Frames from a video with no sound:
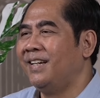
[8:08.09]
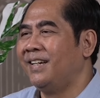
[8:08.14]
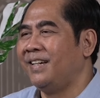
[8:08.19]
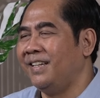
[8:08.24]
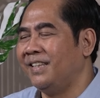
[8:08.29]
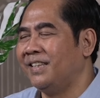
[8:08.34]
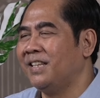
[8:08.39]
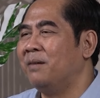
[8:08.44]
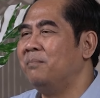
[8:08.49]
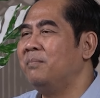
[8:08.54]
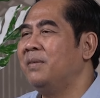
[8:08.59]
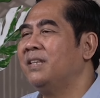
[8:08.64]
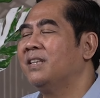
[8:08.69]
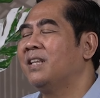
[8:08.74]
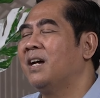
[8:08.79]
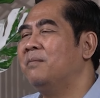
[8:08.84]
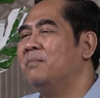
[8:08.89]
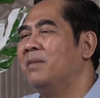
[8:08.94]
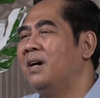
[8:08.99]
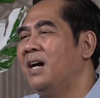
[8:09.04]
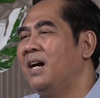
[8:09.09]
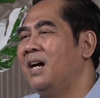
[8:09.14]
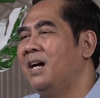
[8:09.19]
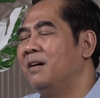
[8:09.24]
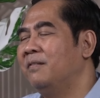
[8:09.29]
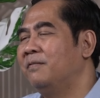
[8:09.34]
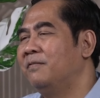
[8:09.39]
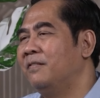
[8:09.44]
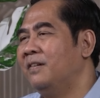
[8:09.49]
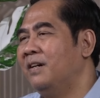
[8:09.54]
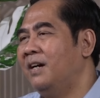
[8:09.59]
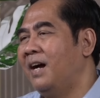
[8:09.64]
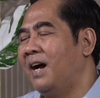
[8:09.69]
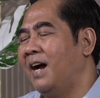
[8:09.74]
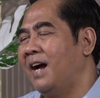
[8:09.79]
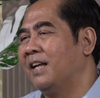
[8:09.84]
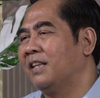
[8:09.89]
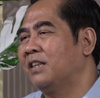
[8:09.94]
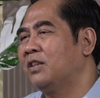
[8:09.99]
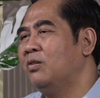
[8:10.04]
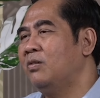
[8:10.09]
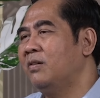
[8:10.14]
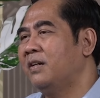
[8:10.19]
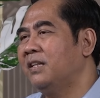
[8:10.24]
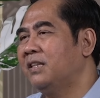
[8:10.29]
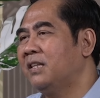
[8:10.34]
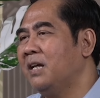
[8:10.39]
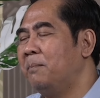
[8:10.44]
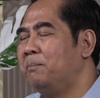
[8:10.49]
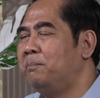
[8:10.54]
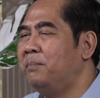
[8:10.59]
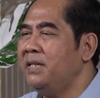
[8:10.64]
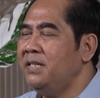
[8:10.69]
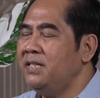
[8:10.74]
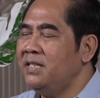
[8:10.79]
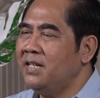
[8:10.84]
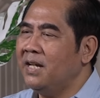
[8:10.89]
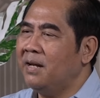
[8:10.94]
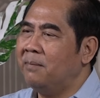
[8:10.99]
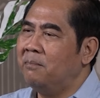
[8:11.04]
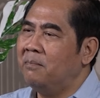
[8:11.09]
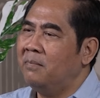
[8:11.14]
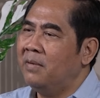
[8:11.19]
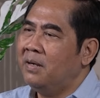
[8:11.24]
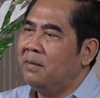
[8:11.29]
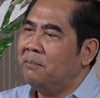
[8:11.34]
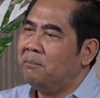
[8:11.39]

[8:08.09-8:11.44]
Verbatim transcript: Kita minta maaf atau kita pinjam